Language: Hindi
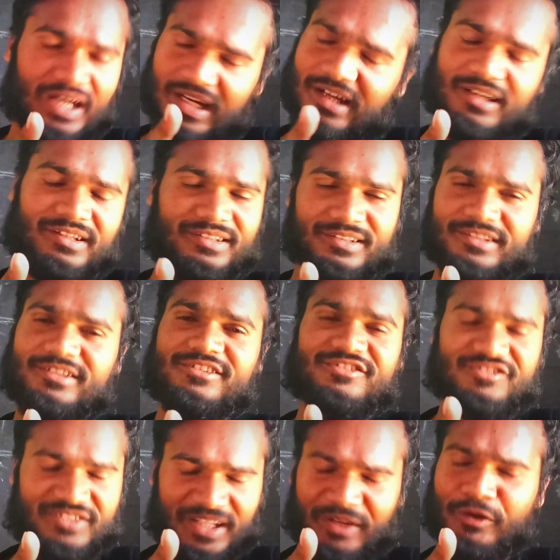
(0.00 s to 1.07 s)
हाँ
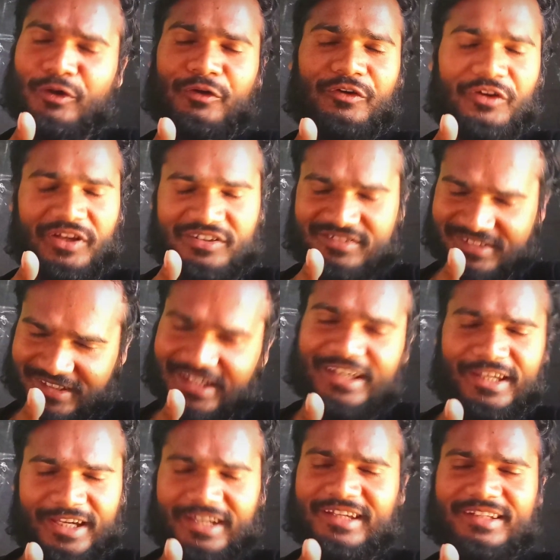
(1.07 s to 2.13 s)
जेन्यून ट्रिक्स
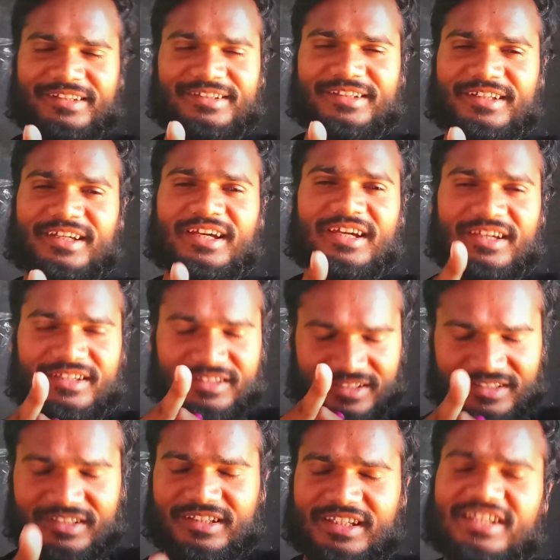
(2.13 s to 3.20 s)
यही है
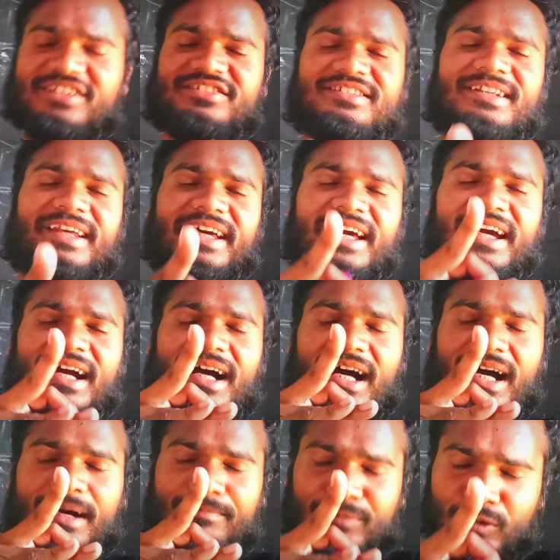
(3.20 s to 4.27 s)
इसलिए
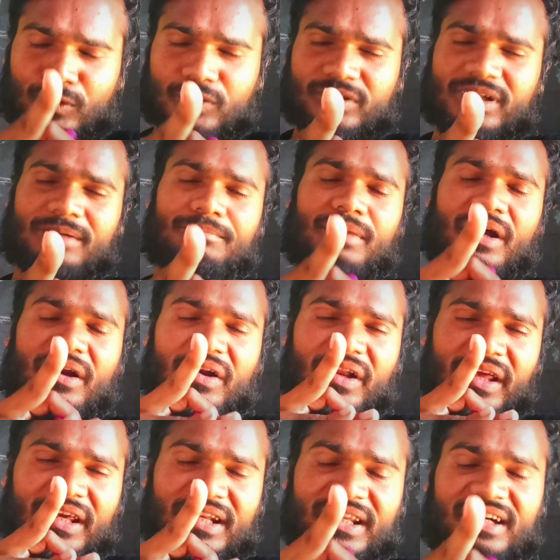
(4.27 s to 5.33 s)
आप लोग नंबर
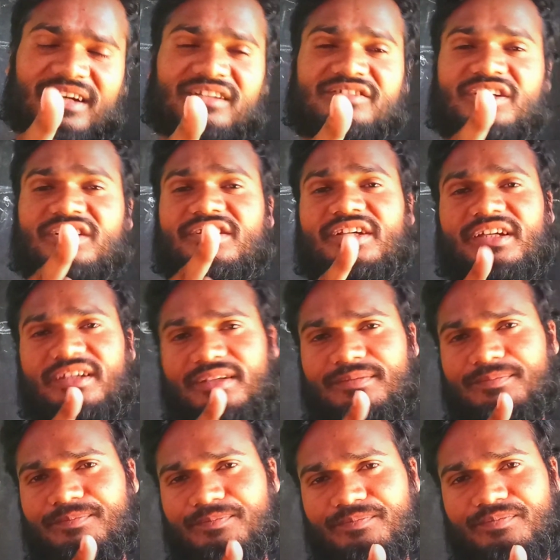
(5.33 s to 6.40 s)
नहीं निकल सकते हैं
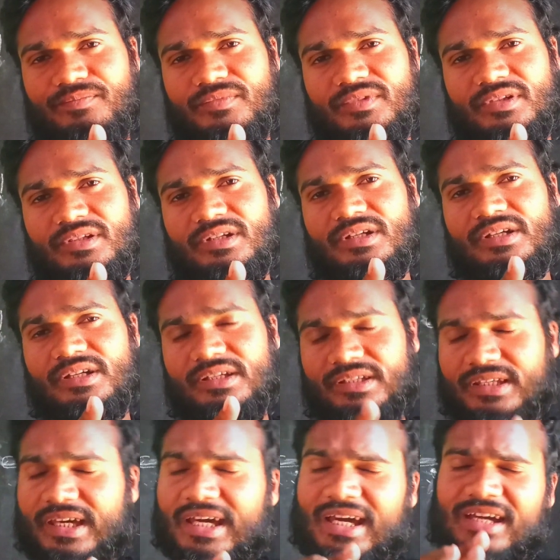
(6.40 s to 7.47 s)

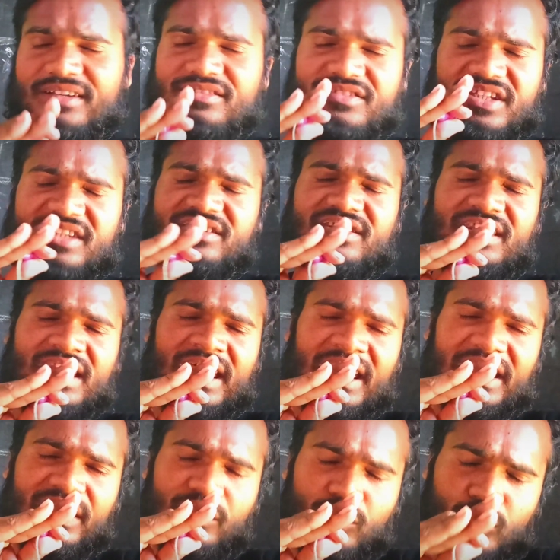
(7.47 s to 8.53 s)
ये जितने
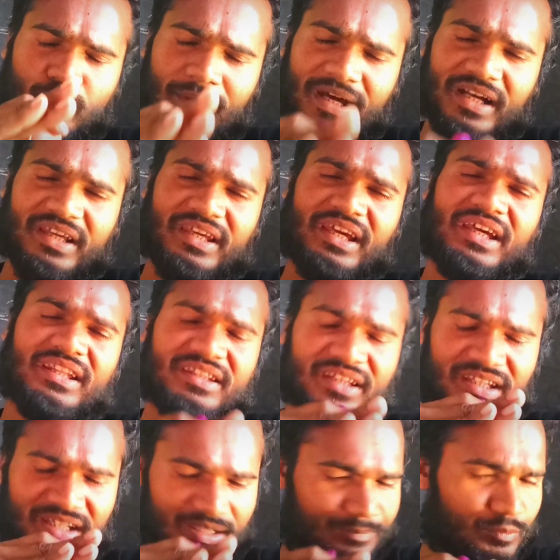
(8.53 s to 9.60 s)
यूट्यूबर
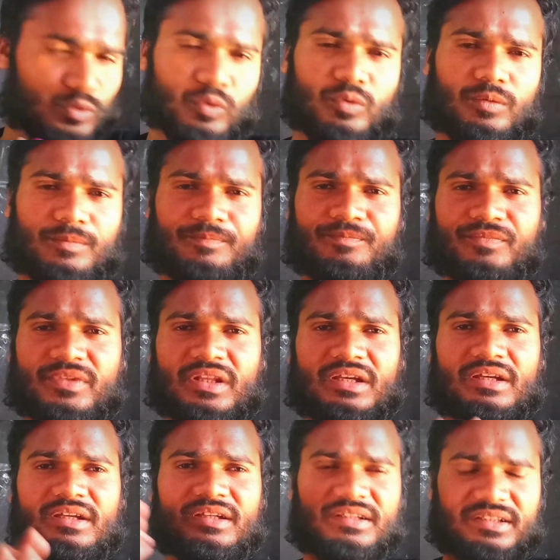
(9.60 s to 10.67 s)
कहते हैं आपको
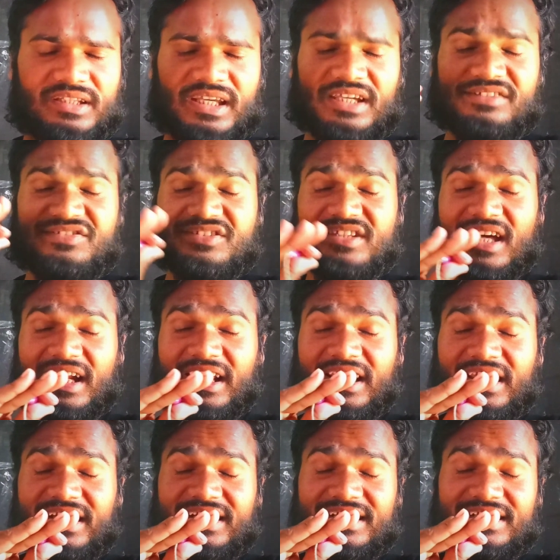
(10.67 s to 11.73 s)
ये
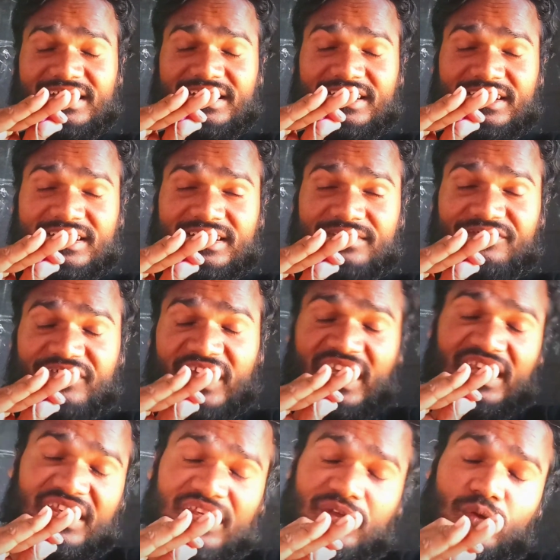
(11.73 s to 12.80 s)
सारे
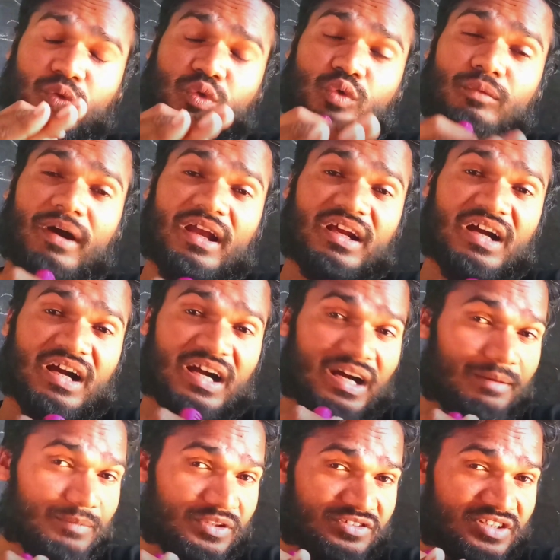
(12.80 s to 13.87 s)
फेक यूट्यूबर का
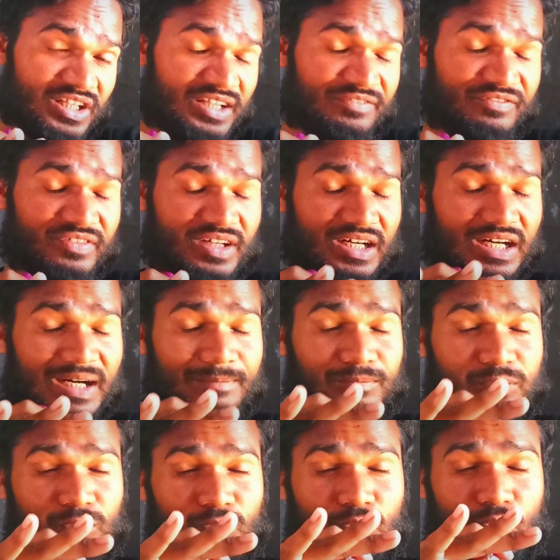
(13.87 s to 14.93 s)
काम है सिर्फ
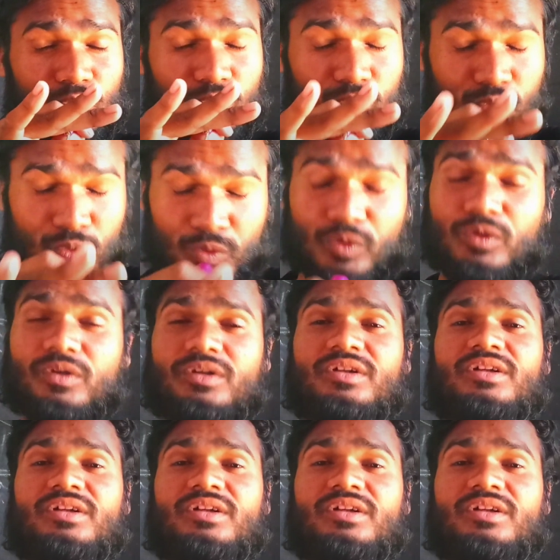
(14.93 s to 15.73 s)
आप लोगों को